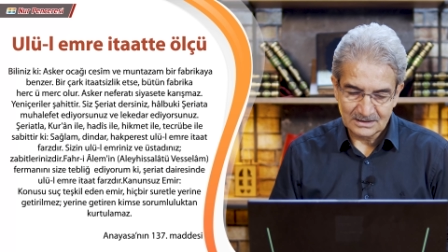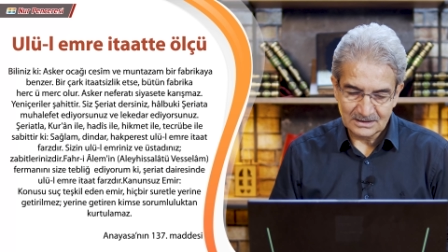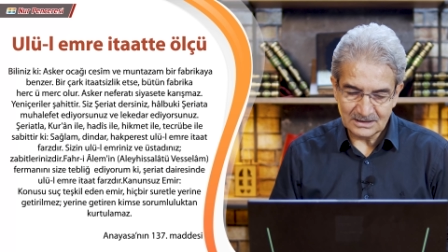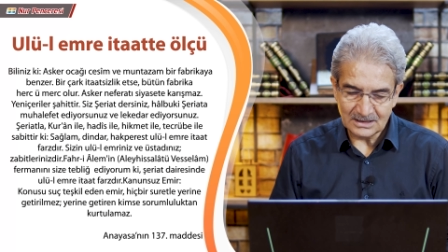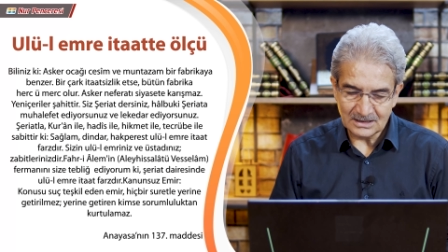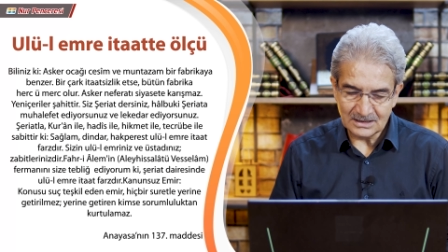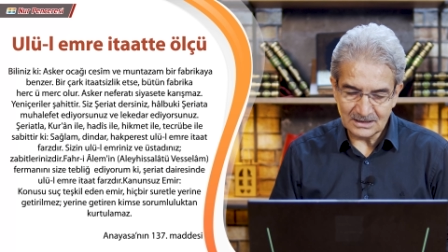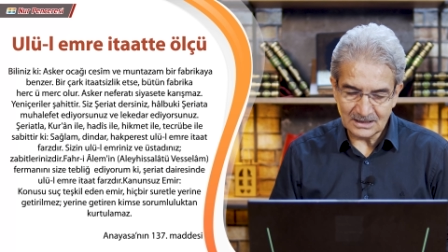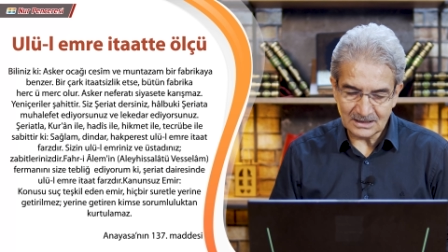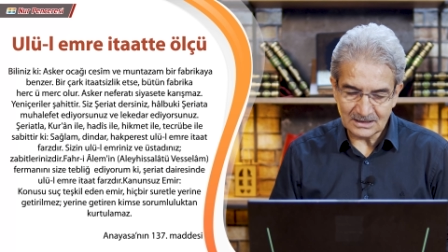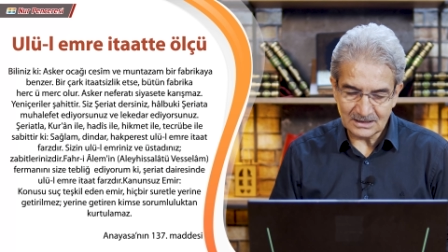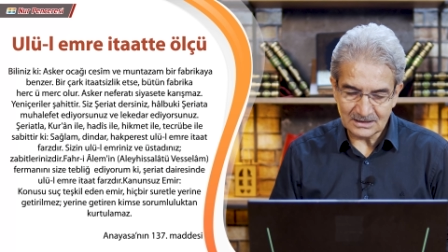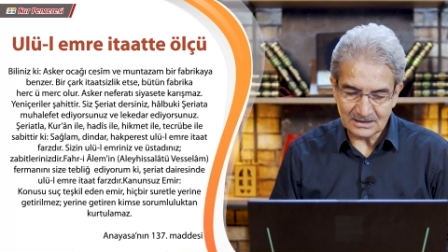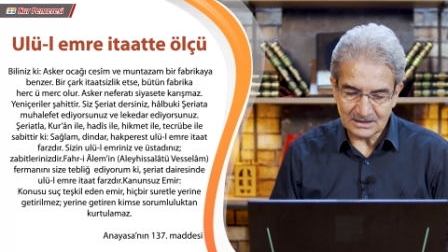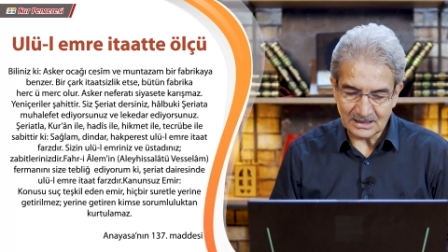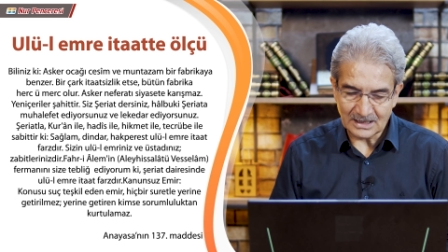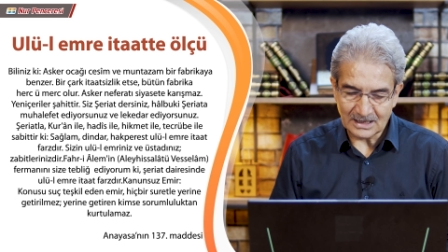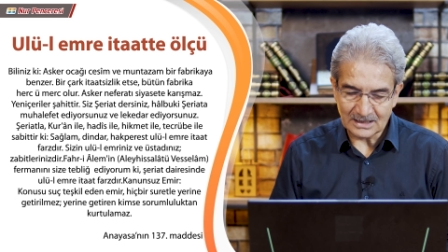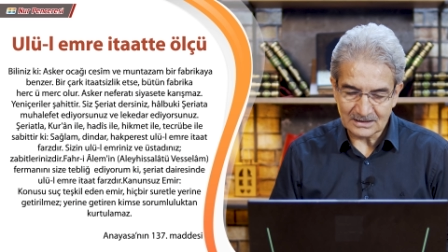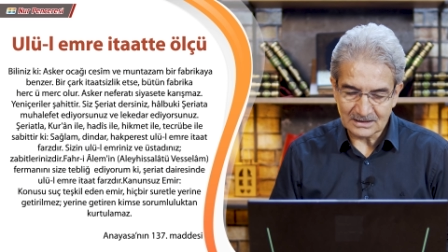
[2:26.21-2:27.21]
yerine
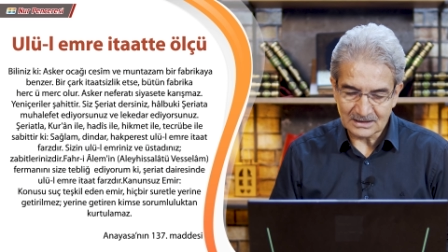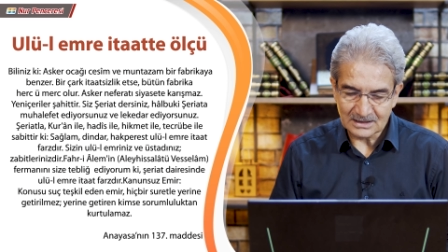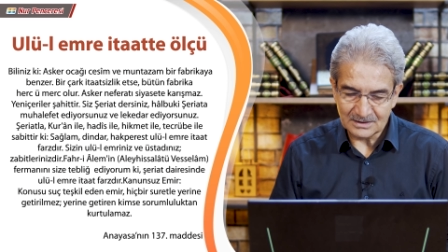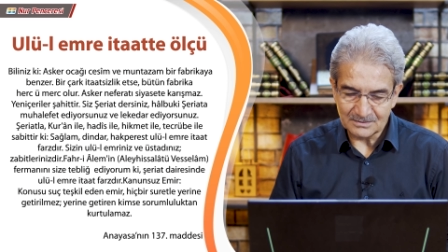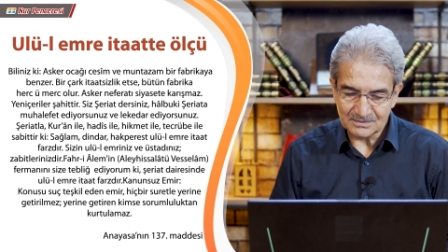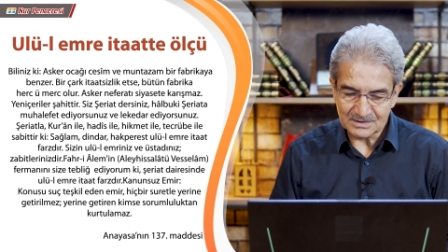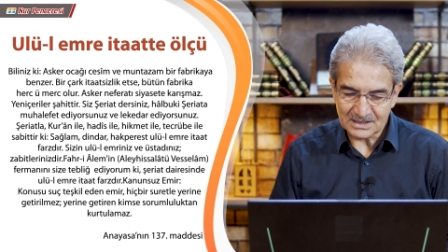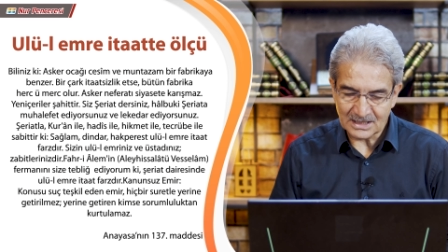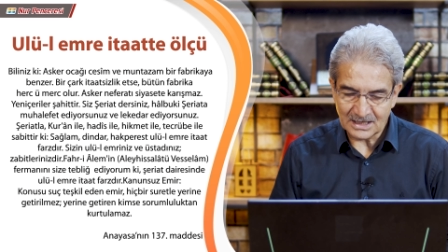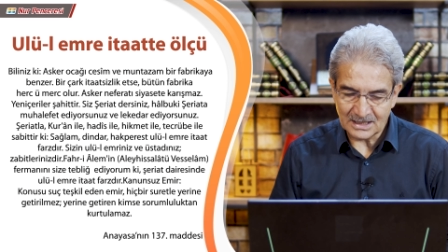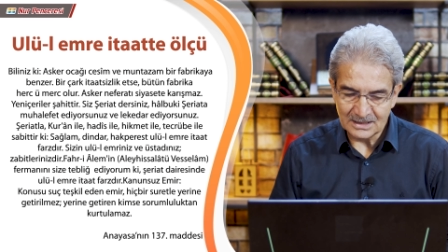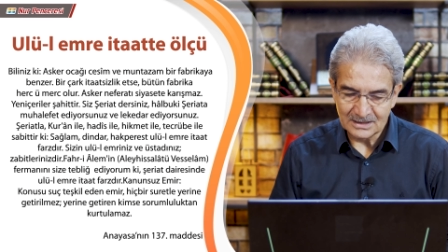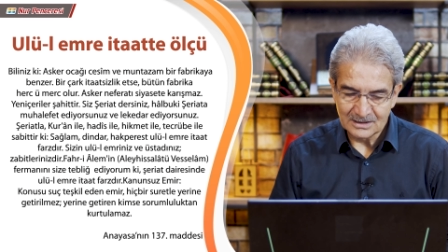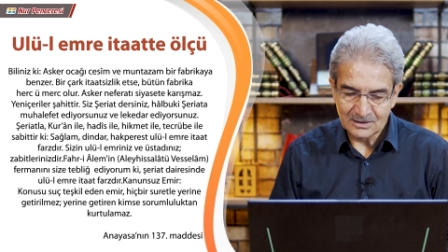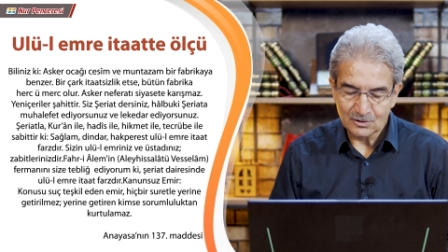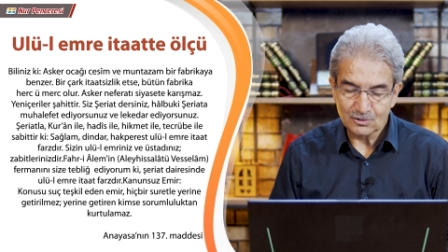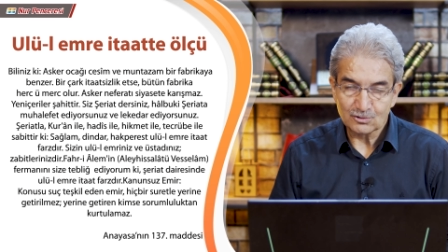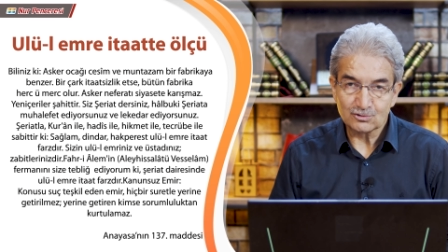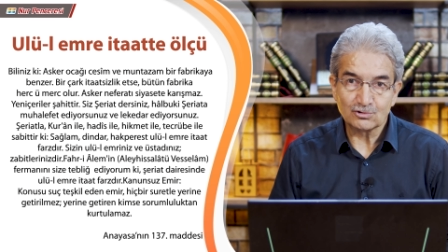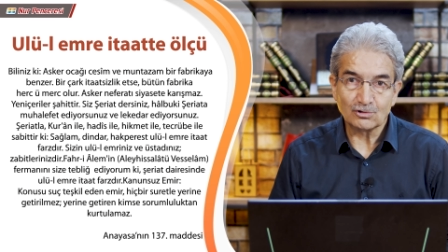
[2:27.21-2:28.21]
getiren kimse
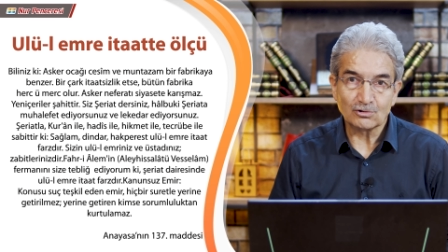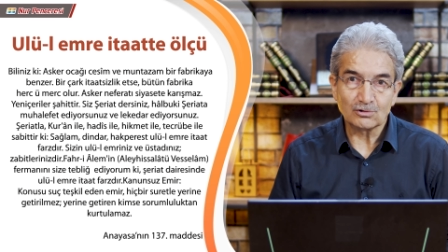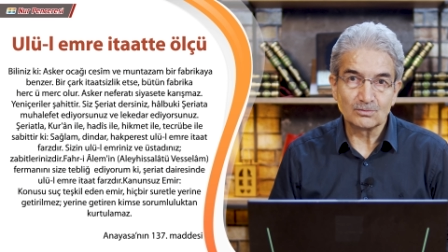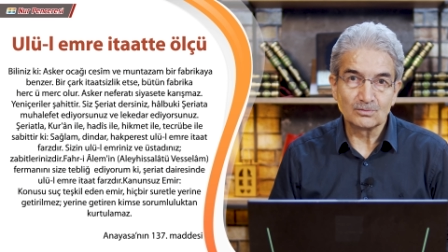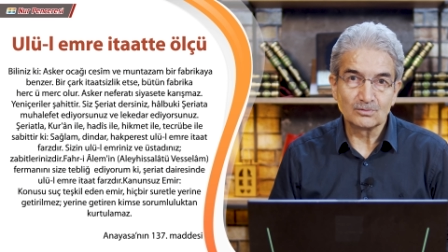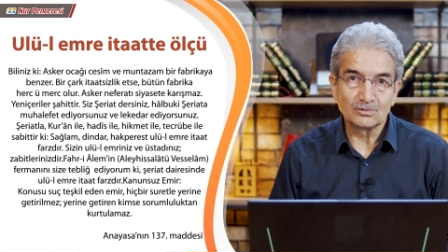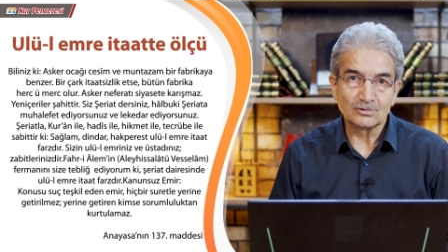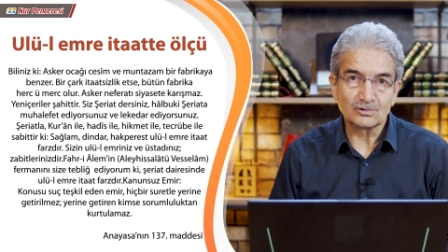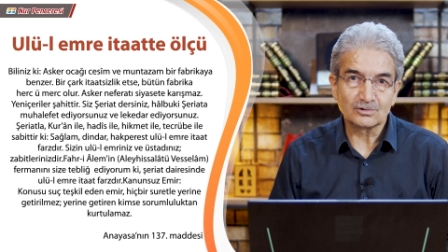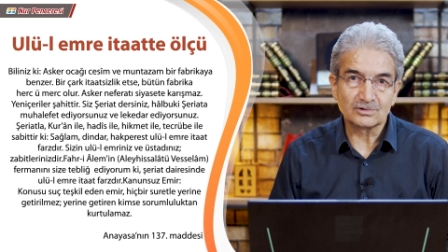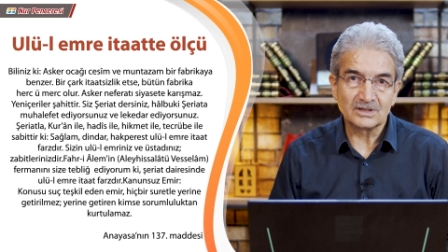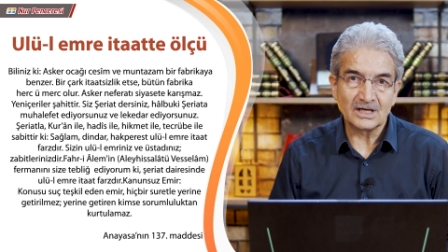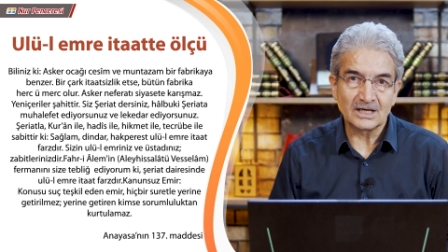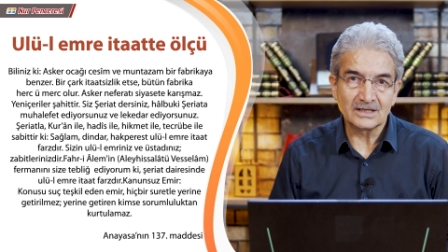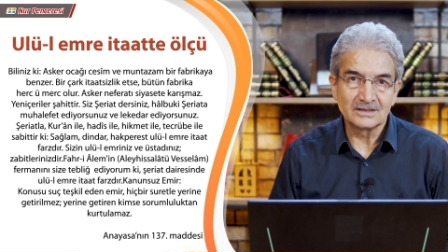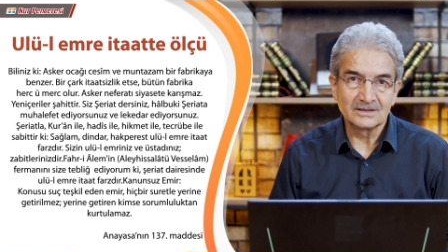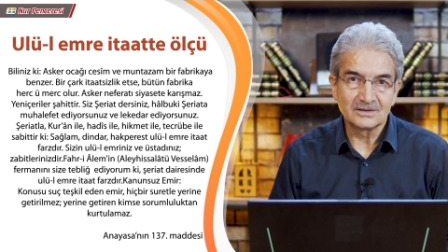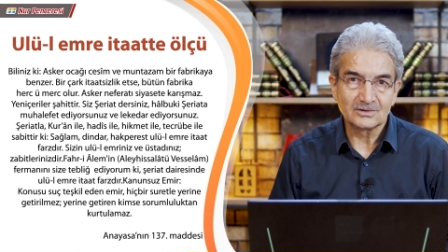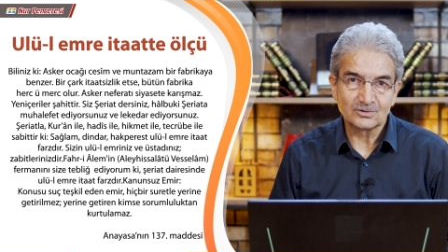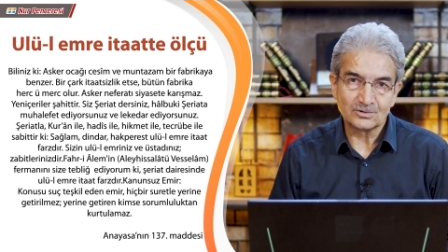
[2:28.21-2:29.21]

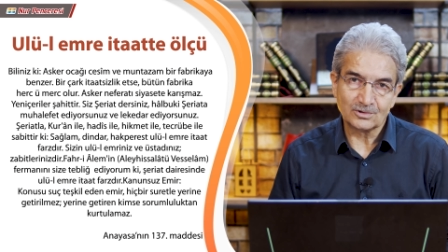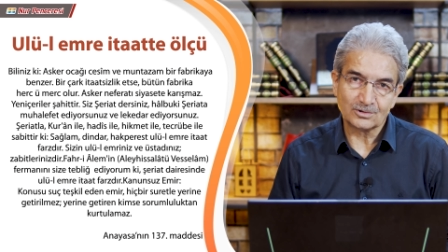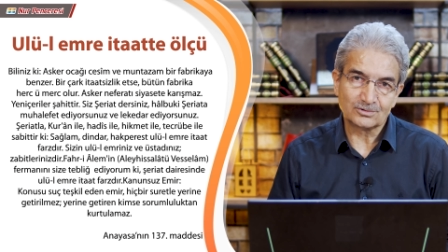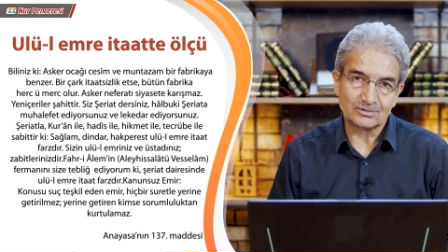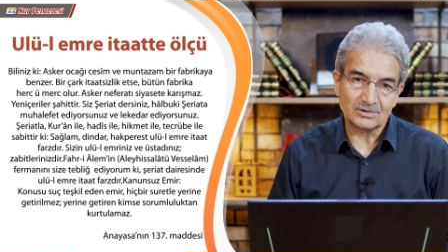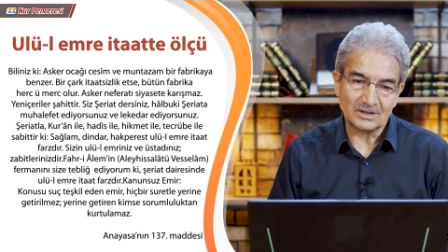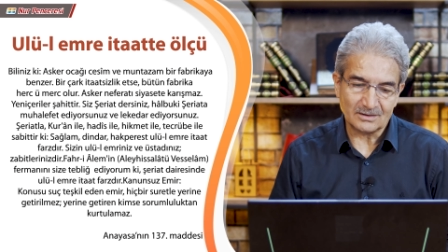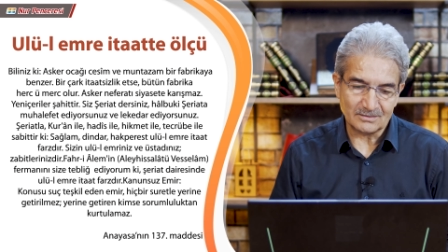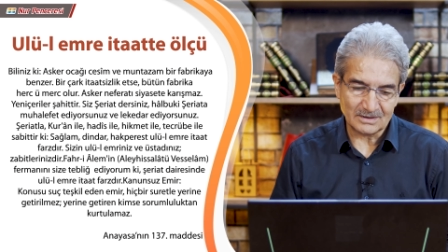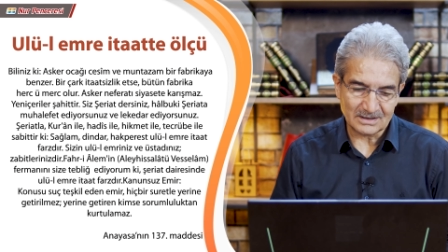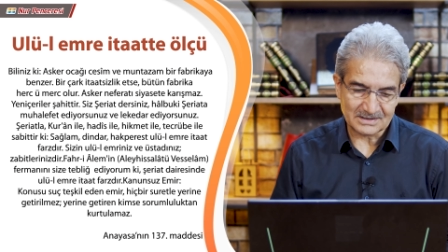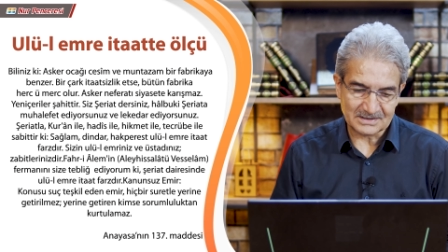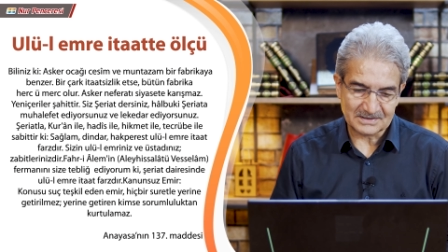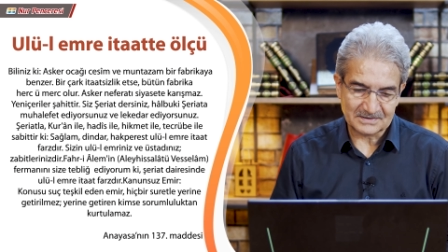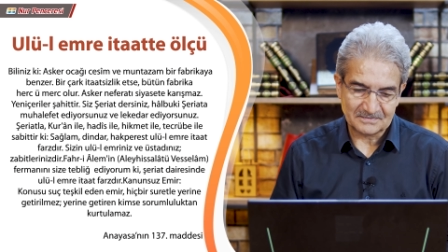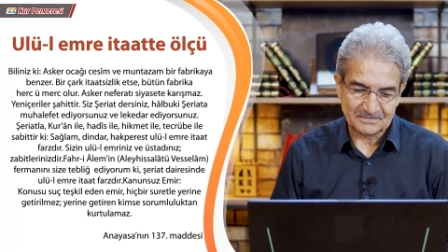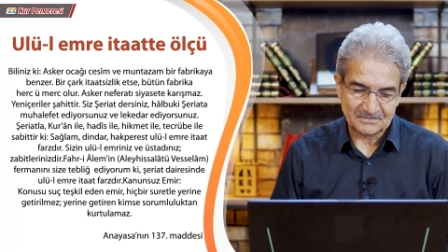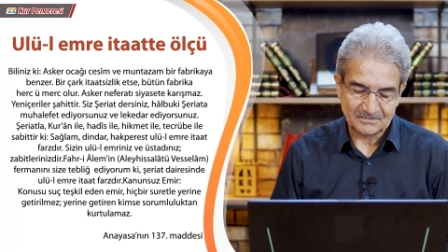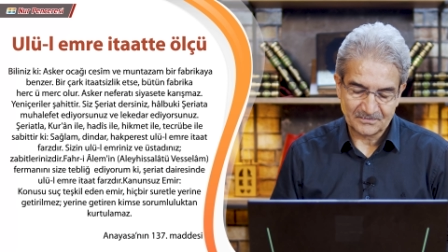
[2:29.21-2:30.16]
sorumluluktan kurtulamaz.